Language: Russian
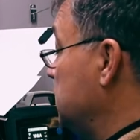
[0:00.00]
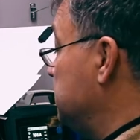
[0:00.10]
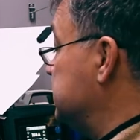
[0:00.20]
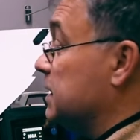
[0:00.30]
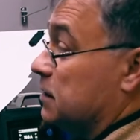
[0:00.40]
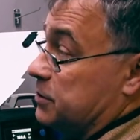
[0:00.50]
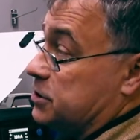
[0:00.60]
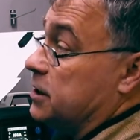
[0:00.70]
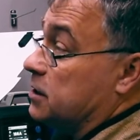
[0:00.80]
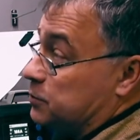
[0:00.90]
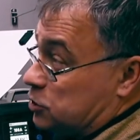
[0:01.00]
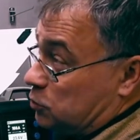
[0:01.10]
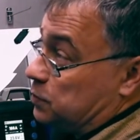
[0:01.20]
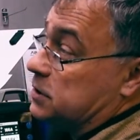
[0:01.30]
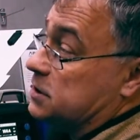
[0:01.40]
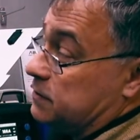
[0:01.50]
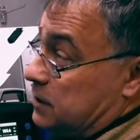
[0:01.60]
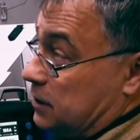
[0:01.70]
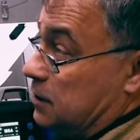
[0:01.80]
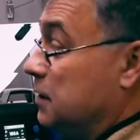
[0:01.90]
и быстренько-быстренько приступить к
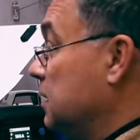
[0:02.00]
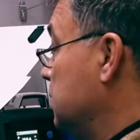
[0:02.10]
сварке,